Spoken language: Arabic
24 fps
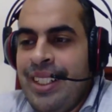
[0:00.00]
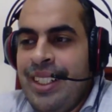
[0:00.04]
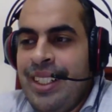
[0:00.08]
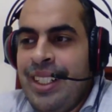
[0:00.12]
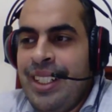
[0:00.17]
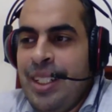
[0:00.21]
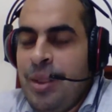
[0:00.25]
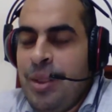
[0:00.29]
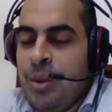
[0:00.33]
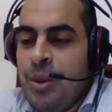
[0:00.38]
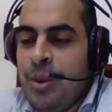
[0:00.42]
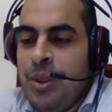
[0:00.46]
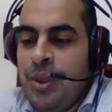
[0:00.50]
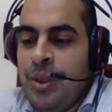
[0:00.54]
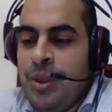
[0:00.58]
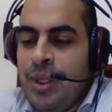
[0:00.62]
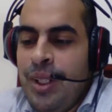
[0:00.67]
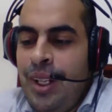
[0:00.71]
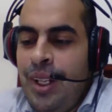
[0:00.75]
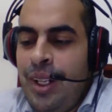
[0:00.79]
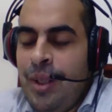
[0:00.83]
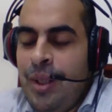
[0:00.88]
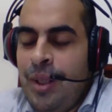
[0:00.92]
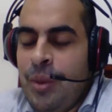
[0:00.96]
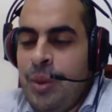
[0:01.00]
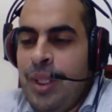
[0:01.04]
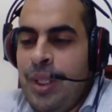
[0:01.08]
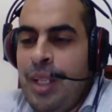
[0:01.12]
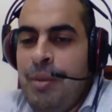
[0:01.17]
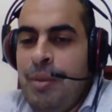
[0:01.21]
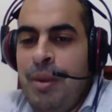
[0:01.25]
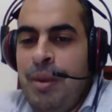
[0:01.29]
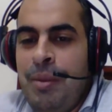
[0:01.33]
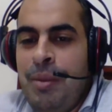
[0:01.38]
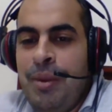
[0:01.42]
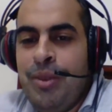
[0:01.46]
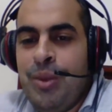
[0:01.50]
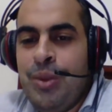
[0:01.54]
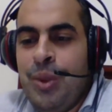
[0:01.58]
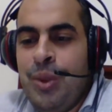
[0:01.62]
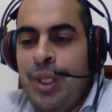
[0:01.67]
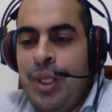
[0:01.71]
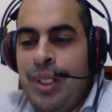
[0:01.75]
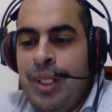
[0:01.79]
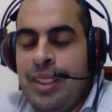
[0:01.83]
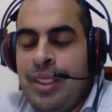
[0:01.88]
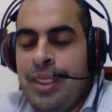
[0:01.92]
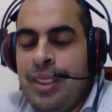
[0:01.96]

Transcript: لو راح ولا الباب مفتوح